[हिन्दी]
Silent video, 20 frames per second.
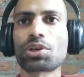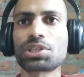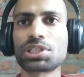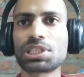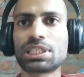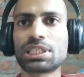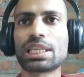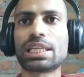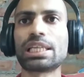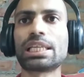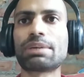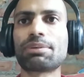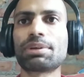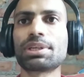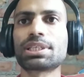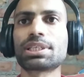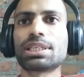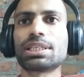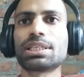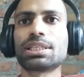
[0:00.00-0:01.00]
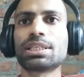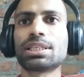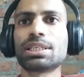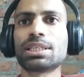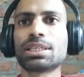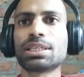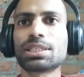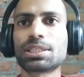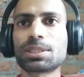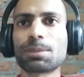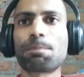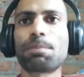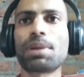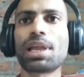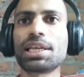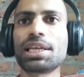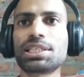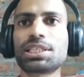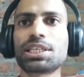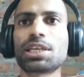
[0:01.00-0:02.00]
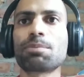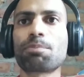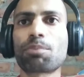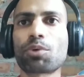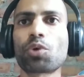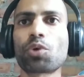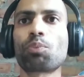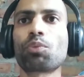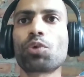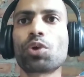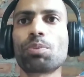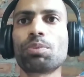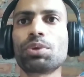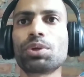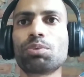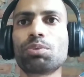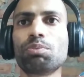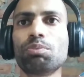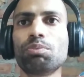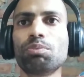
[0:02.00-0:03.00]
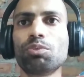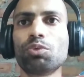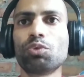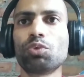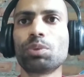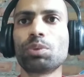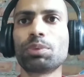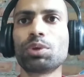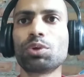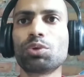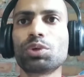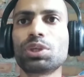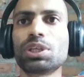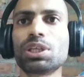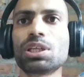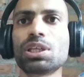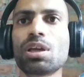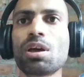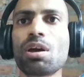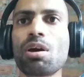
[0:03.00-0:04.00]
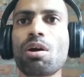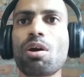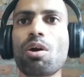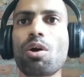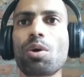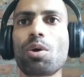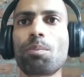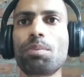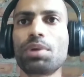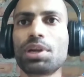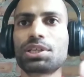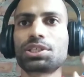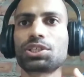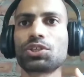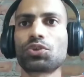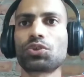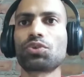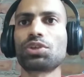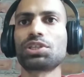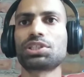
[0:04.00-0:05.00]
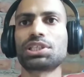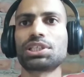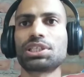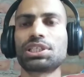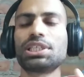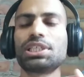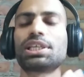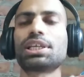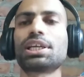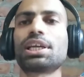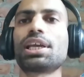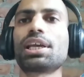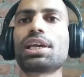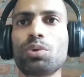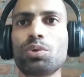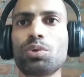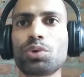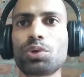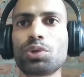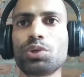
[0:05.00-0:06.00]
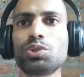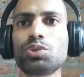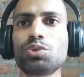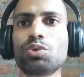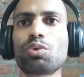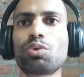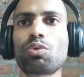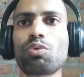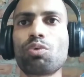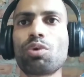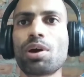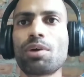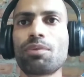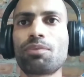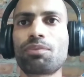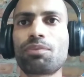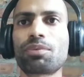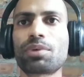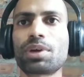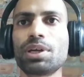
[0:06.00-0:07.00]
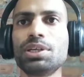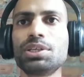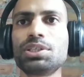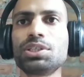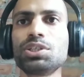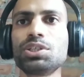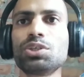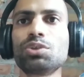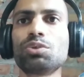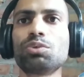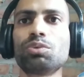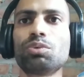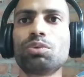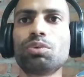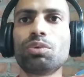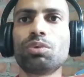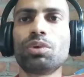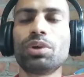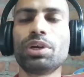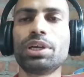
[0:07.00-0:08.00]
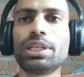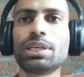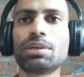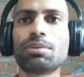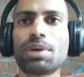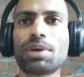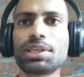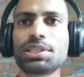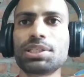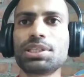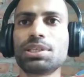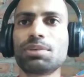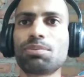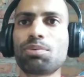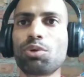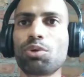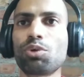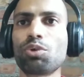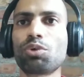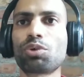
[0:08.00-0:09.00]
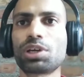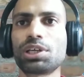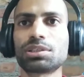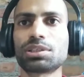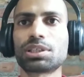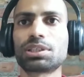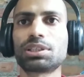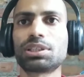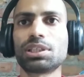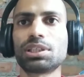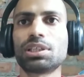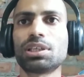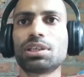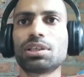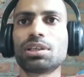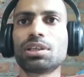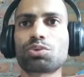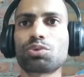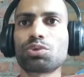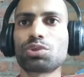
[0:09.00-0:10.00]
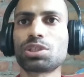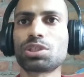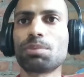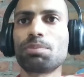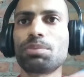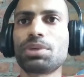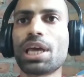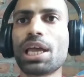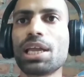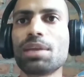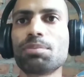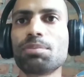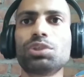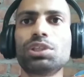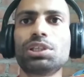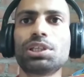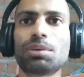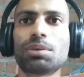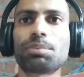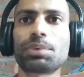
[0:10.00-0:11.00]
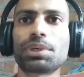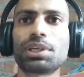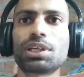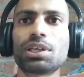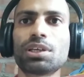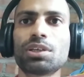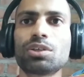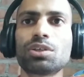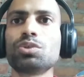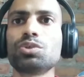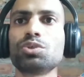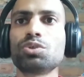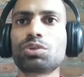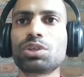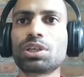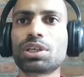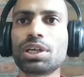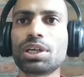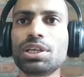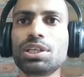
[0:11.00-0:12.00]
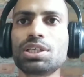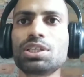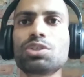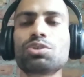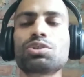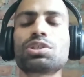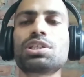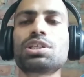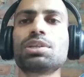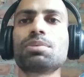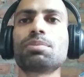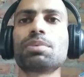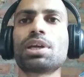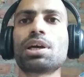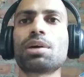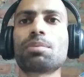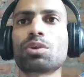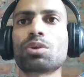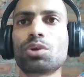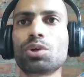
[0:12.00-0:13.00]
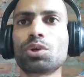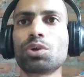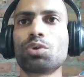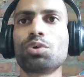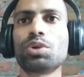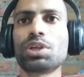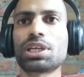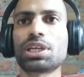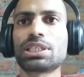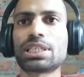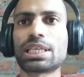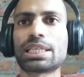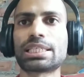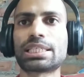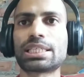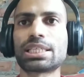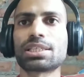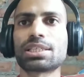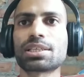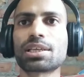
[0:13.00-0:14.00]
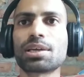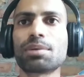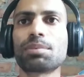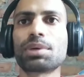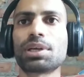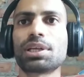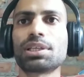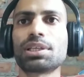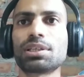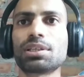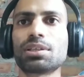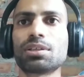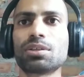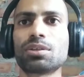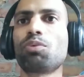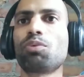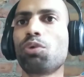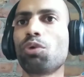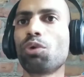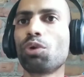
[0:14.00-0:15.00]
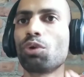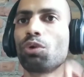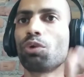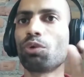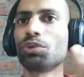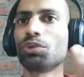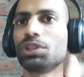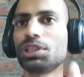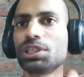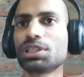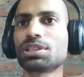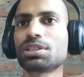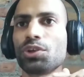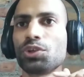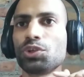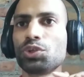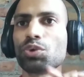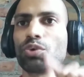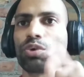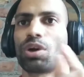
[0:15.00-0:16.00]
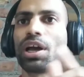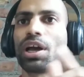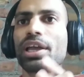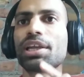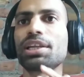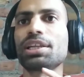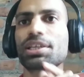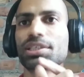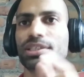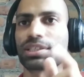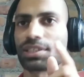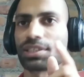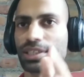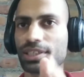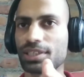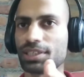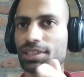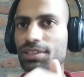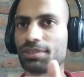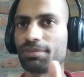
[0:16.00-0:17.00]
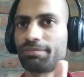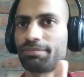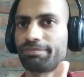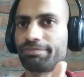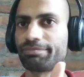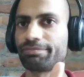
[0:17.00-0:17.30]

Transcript: ऑक्सीजन लेवल की सप्लाई चेन प्रॉपर में वे में होगी और ब्लड सर्कुलेशन ठीक रहेगा कि जो को आप कंटिन्यू डे बाई डे फॉलो कर सकते हैं कुछ सम टाइम लेना पड़ेगा जो कि कंटिन्यूसली में आप ग्रो होने के चांसेस कम रहेंगे फॉलो ऑन दिस योगा एंड एक्सरसाइज